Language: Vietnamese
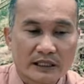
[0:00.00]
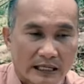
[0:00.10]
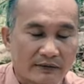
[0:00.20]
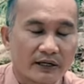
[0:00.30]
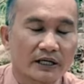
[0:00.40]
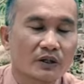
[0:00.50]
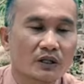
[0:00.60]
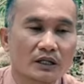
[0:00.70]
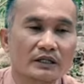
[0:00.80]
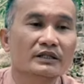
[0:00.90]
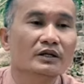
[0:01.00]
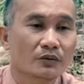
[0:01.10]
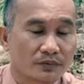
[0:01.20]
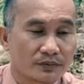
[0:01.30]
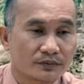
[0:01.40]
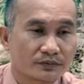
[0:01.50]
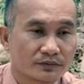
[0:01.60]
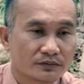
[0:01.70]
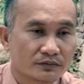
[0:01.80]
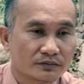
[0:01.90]
cần phải có cái chữ lục
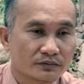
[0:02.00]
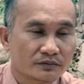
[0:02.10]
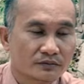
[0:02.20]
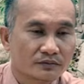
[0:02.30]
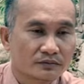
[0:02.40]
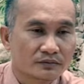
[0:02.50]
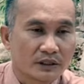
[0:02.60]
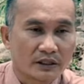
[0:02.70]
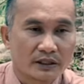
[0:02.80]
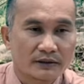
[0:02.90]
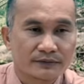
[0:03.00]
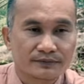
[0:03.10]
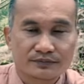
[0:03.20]
vậy đó